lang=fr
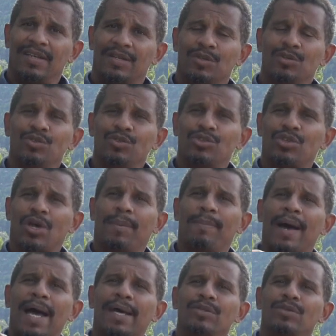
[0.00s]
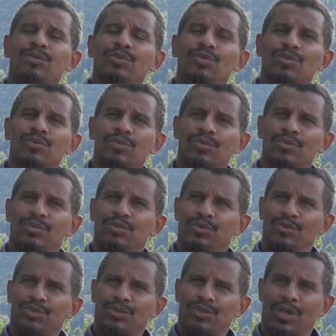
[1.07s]
que nous sommes à nous
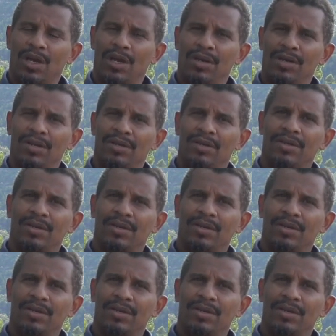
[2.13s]
tout seuls